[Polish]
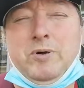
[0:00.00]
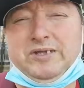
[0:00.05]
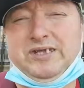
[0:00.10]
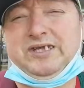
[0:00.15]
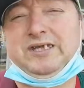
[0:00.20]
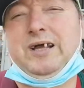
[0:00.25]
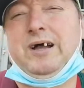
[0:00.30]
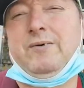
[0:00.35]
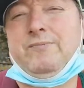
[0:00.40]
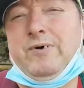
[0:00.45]

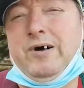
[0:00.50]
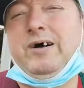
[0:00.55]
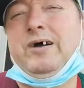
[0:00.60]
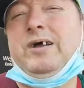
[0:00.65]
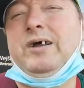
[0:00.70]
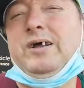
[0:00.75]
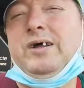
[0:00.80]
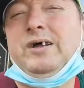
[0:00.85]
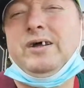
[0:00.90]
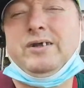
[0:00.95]
Warszawa
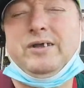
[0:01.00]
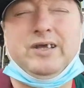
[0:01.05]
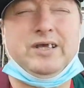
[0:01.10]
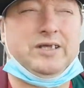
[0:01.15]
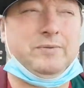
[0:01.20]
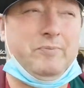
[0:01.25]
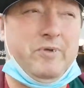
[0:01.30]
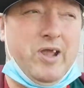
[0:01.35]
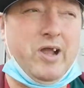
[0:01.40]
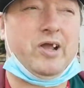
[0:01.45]

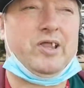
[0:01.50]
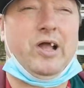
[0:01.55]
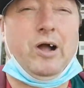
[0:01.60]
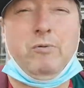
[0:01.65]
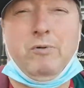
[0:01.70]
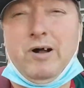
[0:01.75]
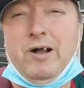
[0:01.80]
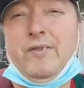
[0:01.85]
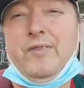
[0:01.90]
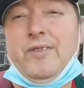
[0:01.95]
jest
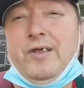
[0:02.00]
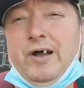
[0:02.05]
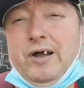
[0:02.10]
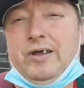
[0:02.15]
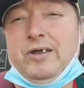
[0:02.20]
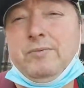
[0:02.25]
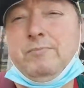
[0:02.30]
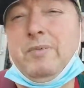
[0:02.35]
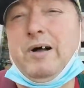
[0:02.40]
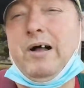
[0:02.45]
piękna,
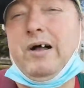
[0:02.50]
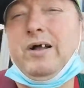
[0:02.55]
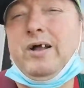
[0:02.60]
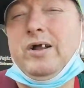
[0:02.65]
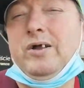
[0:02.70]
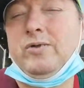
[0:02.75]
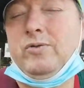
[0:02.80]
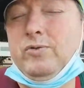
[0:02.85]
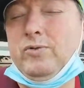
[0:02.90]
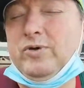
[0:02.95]
ładna i ma
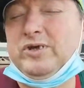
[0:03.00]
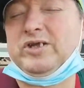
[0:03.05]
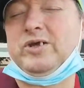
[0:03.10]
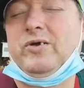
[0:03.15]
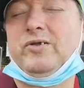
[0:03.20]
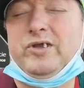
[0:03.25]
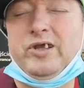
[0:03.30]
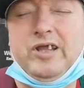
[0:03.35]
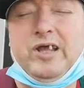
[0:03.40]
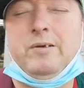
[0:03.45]

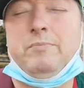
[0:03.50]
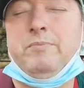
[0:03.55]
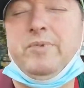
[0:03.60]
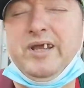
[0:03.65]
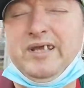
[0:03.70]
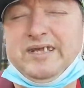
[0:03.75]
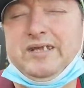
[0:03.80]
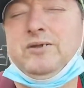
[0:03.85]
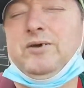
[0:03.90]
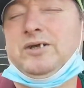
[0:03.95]
dużo tyle
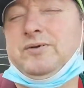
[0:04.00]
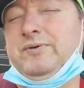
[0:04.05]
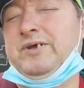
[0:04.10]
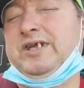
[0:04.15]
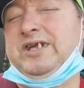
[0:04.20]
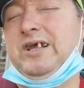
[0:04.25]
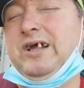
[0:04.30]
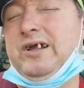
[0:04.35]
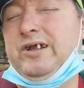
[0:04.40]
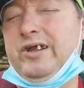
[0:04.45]
miejsc do
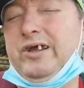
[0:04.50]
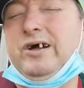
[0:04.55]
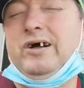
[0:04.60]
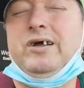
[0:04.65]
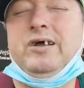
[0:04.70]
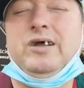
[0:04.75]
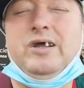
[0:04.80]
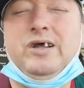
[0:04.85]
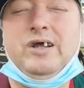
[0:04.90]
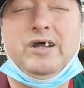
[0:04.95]

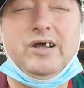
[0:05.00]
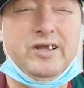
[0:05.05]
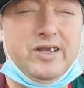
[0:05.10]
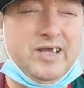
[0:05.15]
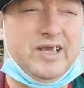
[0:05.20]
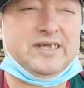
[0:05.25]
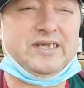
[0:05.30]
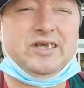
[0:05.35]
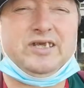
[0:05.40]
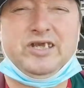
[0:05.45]
zwiedzania.
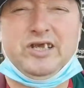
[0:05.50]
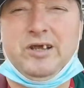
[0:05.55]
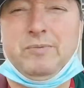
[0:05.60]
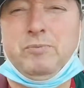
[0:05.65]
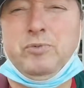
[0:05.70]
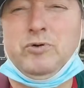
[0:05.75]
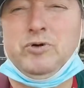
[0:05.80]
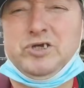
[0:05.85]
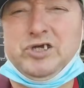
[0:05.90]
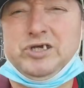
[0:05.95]
Jest
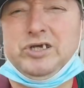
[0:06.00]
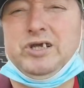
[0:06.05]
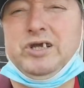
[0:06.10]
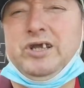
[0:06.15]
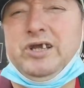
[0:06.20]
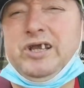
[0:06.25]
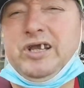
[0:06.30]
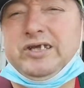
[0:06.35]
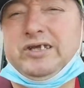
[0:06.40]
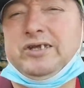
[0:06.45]
gdzie pójść,
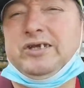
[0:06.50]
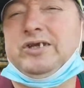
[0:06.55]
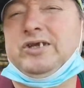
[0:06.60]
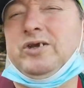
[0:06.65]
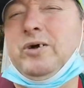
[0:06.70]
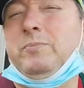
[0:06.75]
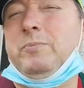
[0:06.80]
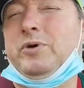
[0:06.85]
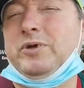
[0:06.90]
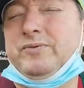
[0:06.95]
jest
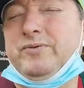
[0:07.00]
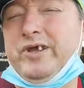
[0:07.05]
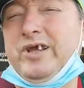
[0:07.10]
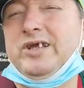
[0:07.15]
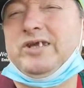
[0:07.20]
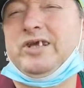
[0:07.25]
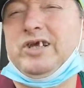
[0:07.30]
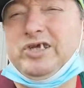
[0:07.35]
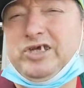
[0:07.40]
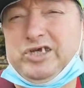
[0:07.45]
co
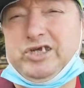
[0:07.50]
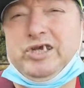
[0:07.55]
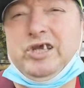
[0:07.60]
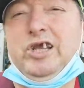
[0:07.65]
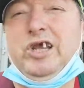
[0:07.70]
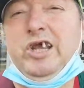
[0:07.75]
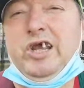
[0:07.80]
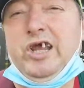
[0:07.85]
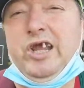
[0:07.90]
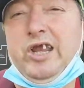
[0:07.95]
pozwiedzać
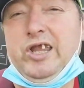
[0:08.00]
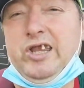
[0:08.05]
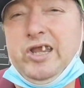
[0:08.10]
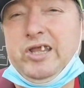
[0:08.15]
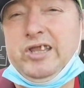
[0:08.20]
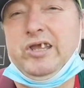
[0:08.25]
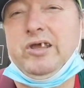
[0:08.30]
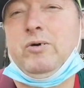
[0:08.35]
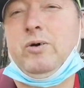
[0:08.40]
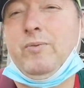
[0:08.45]
i
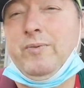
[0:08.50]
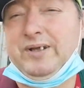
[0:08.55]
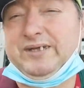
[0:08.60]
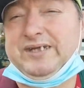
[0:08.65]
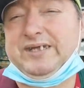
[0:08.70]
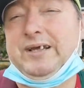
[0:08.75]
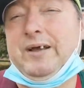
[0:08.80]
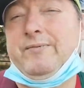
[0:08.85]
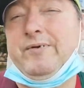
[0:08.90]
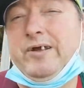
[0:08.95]
nigdy o
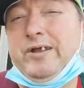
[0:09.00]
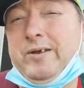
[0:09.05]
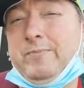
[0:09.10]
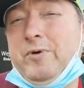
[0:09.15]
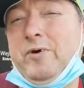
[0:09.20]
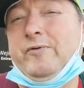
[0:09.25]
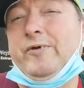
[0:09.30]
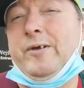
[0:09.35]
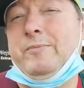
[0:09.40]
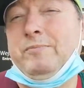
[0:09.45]
Warszawie nie
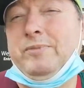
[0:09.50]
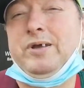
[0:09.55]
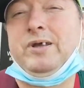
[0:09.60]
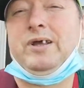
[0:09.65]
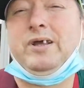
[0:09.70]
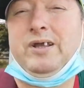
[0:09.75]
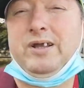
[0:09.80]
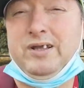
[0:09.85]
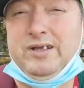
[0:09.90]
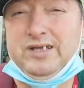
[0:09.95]
powiem
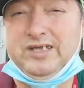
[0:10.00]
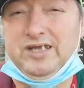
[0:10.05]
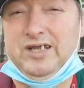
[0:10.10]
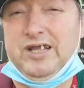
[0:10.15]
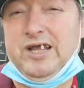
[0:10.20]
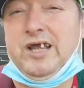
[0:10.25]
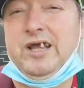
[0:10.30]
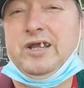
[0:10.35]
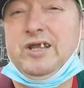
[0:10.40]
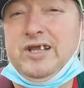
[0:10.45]

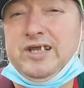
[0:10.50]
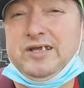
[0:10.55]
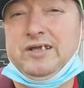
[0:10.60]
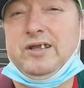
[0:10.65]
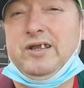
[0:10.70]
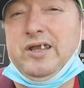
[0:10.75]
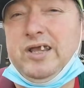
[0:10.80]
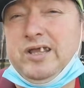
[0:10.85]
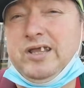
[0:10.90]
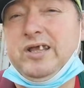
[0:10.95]
źle,
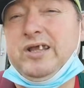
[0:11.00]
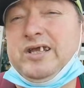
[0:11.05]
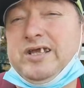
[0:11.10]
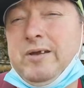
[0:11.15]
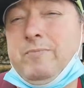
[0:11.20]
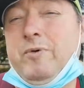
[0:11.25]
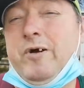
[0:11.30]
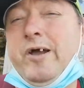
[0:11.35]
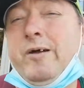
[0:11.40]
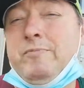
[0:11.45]
nic, nigdy
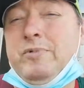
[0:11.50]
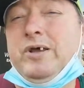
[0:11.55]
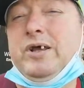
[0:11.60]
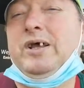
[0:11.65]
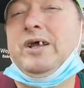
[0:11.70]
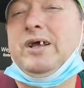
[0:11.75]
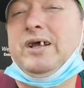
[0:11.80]
nic nie powiem